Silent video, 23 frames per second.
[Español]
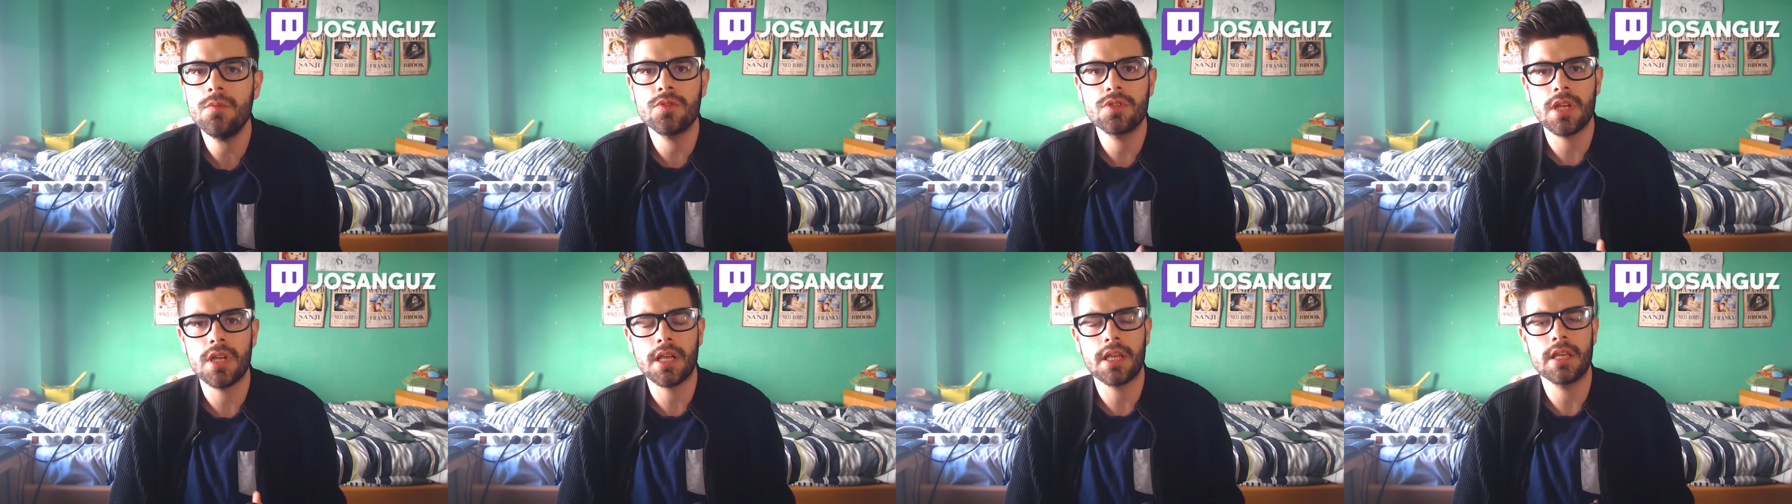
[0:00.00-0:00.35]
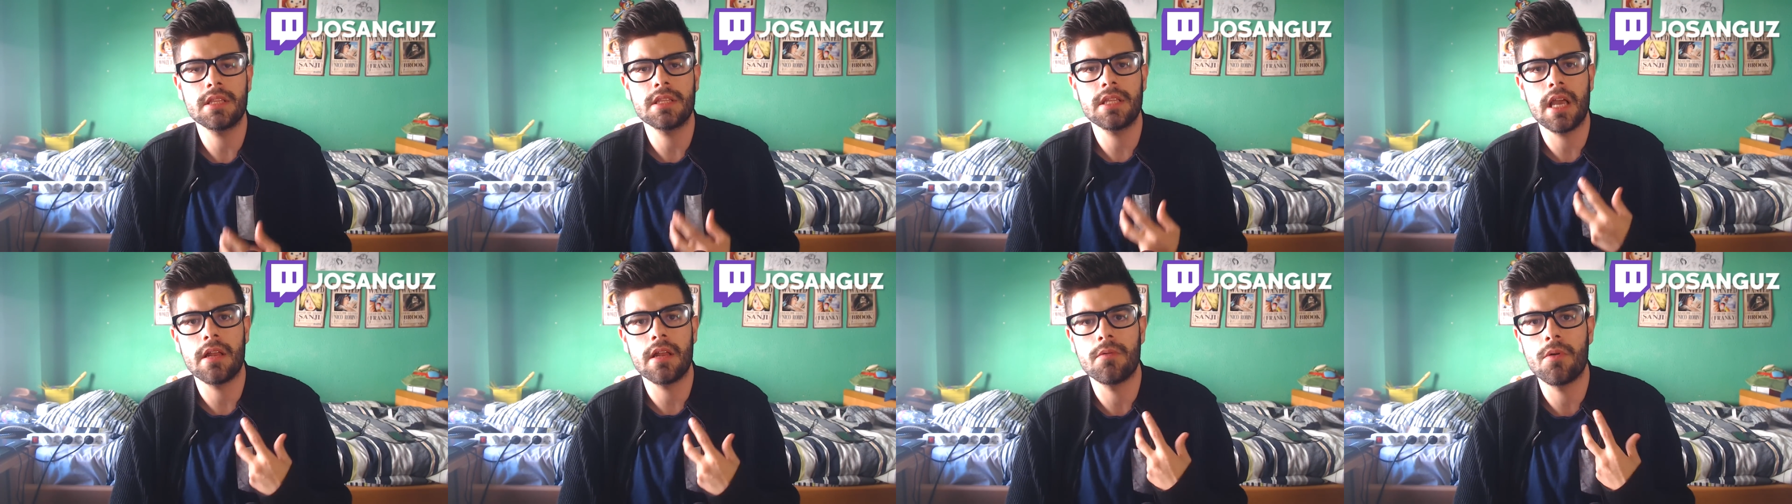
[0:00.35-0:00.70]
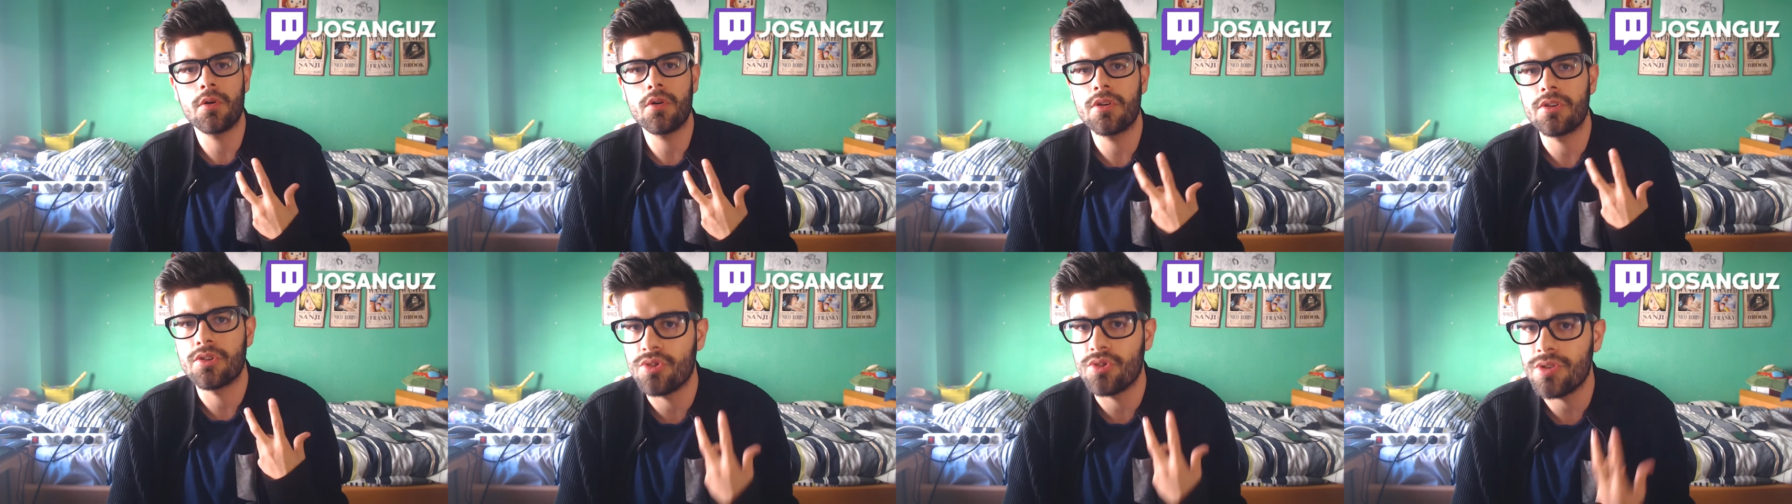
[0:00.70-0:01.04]
mucha gente a lo
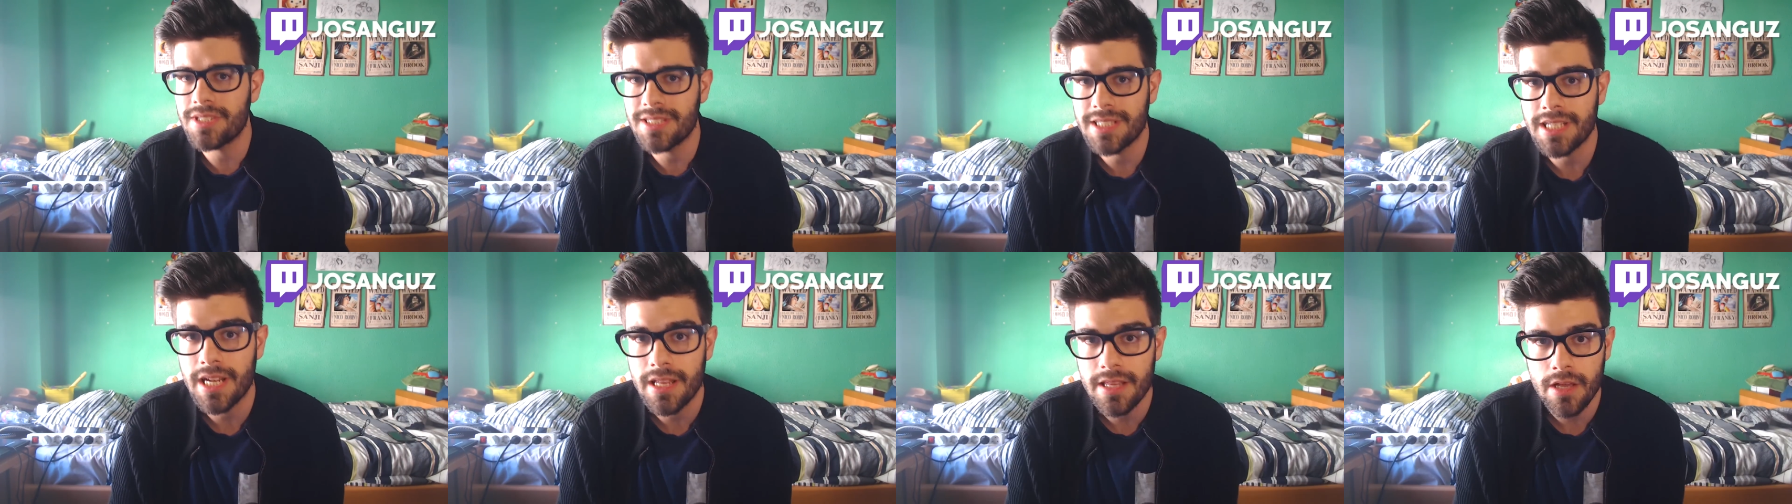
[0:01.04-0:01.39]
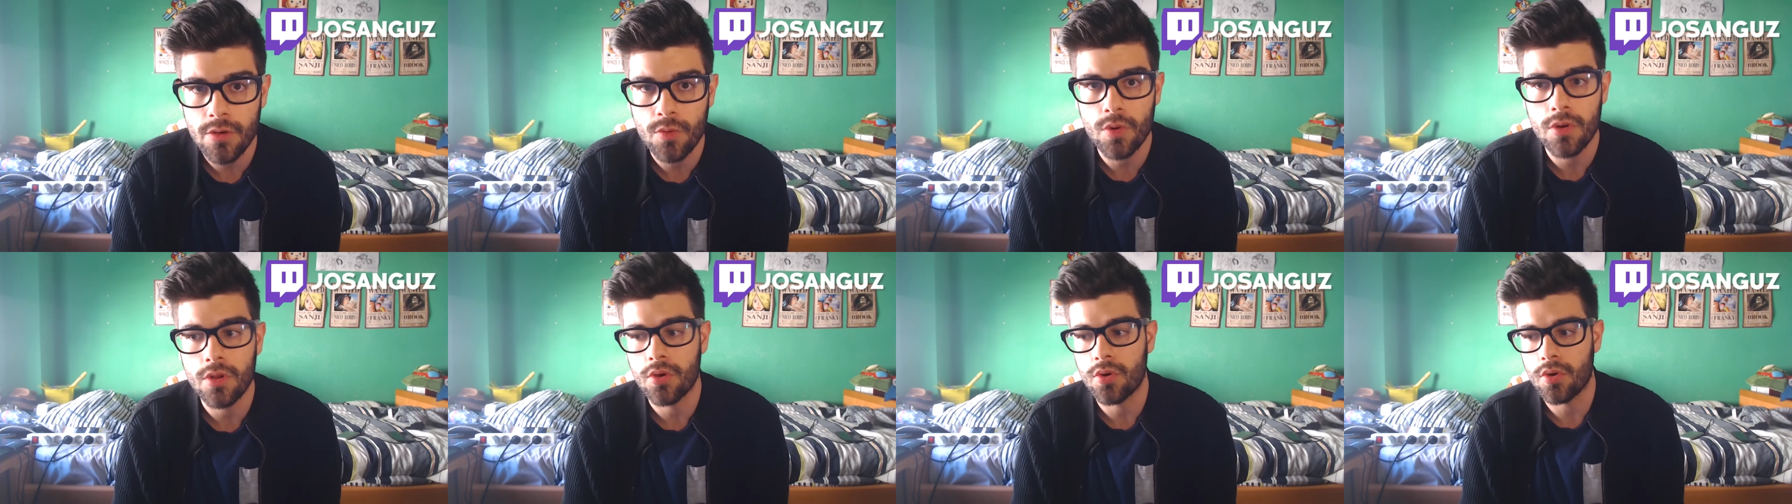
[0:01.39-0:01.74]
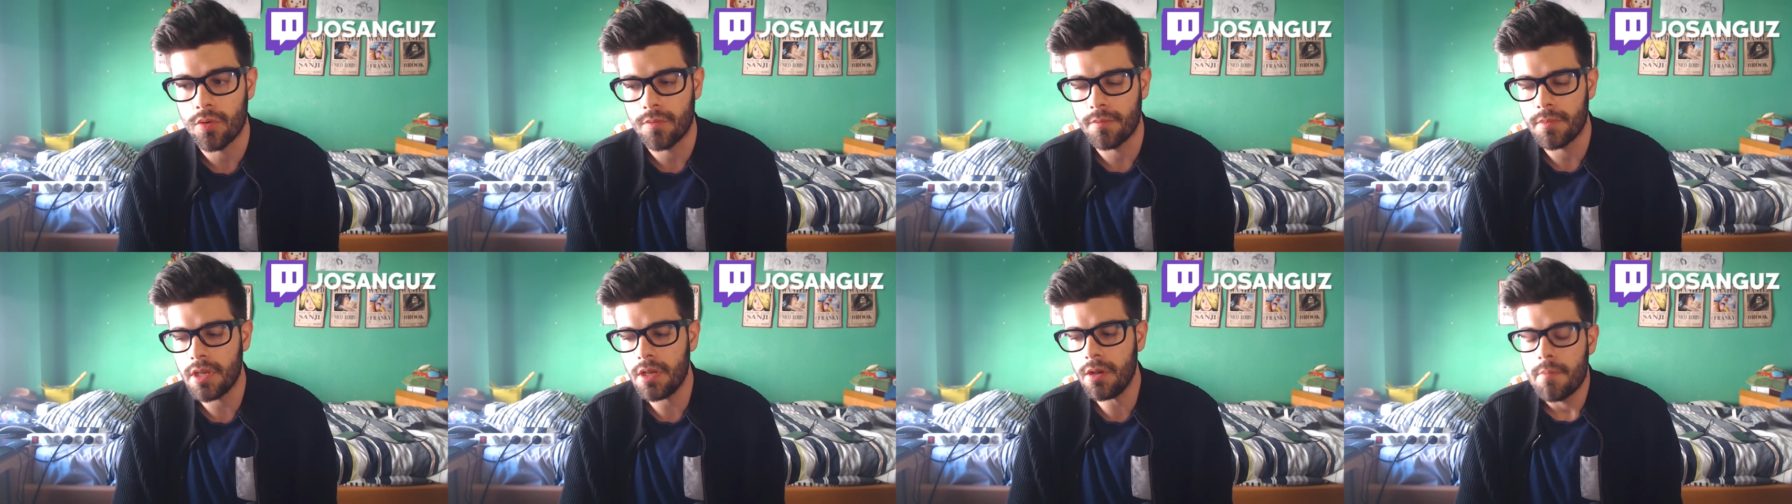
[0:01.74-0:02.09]
mejor no estará de acuerdo
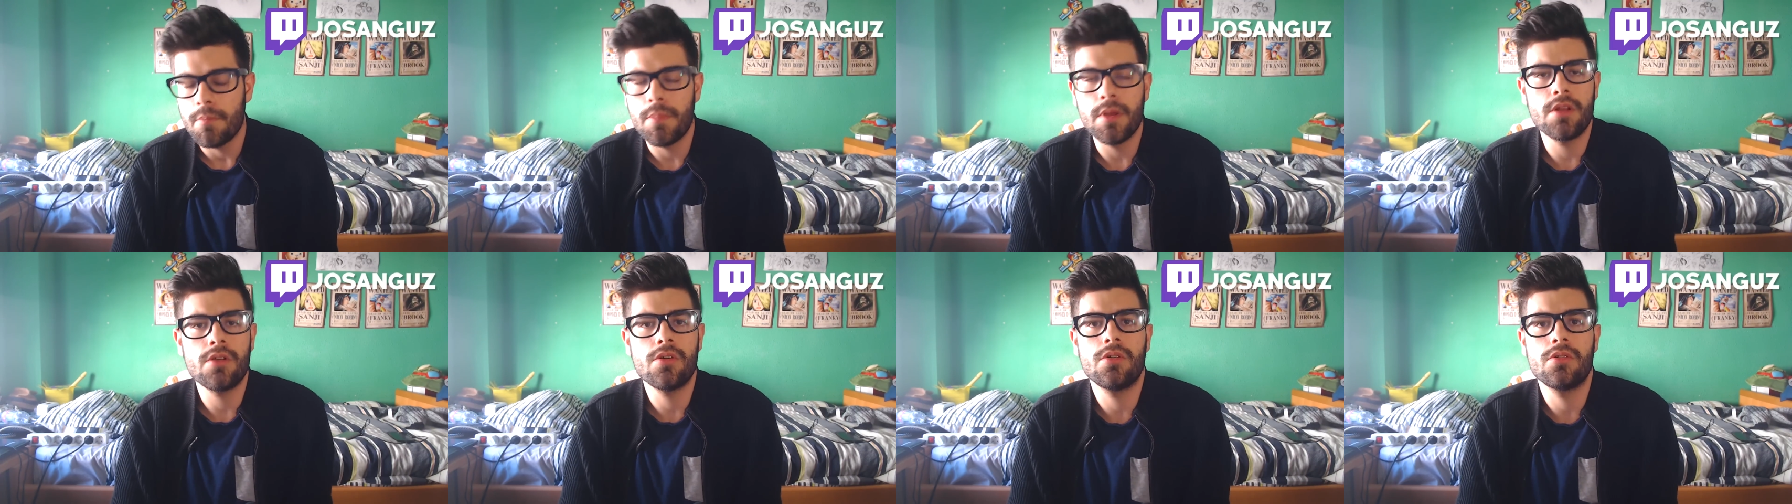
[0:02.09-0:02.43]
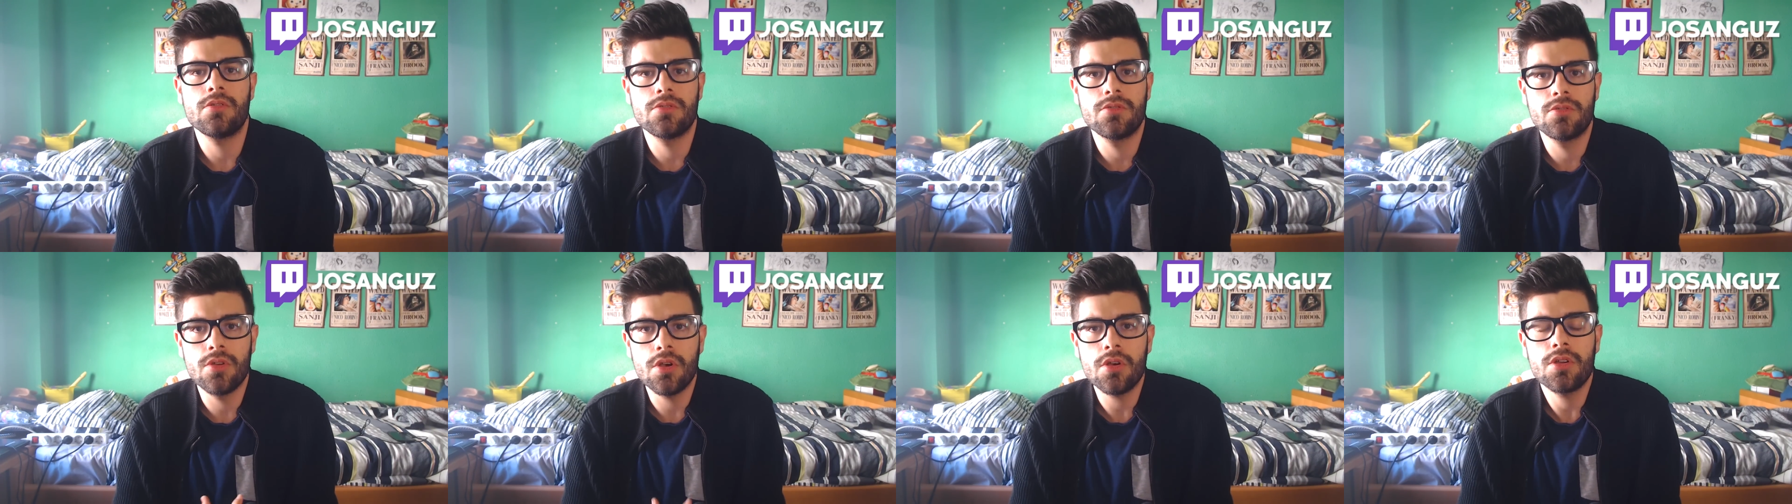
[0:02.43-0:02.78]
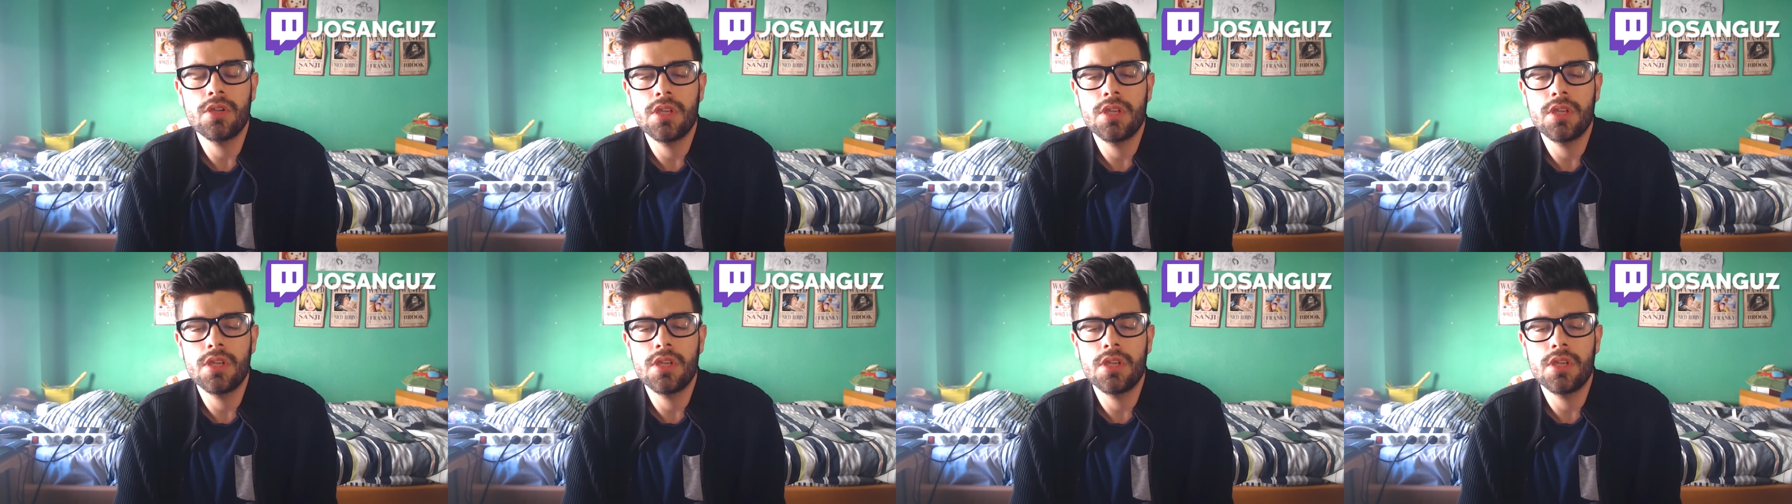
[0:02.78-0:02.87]
conmigo, pero yo